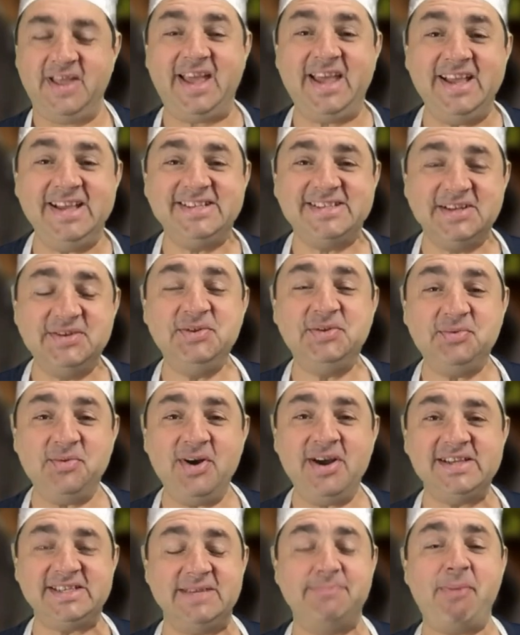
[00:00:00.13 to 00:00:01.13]
Hey, salut toi,
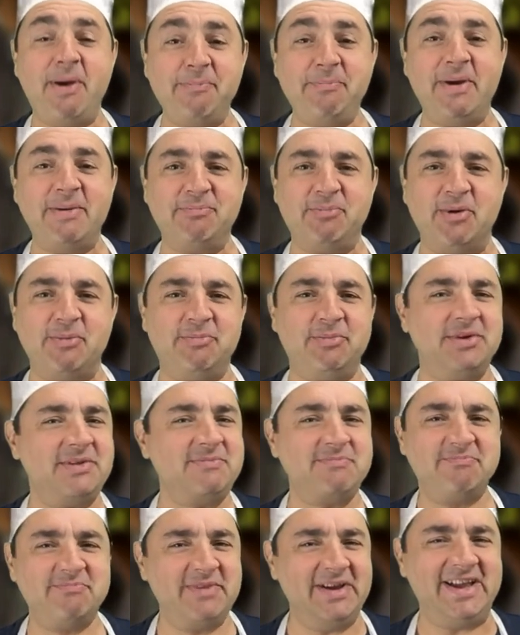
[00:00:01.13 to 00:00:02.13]
c'est Papa Papa
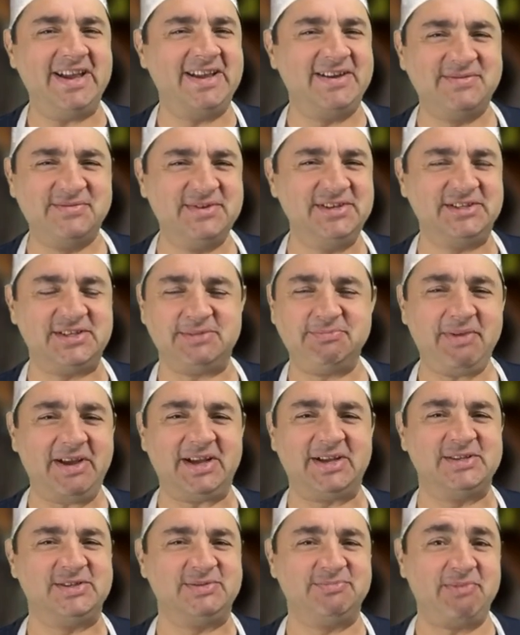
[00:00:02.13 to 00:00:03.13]
de Ben. Oui, j'espère
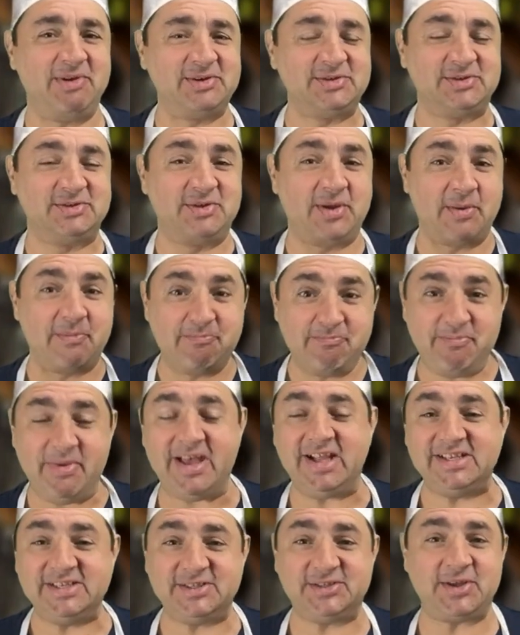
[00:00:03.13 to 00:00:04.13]
que tu passes une
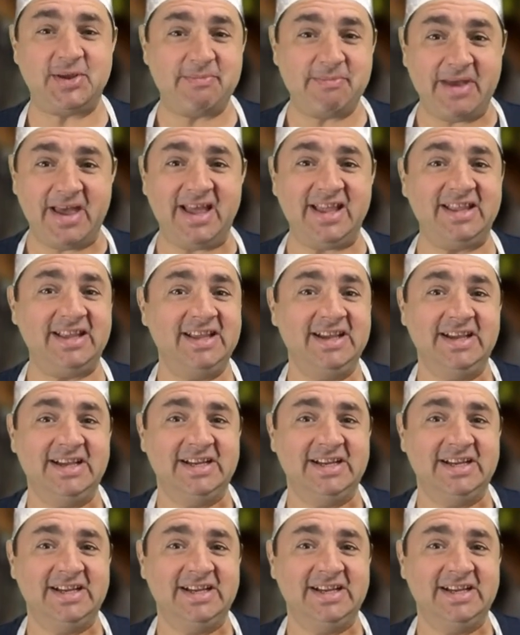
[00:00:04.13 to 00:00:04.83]
belle semaine.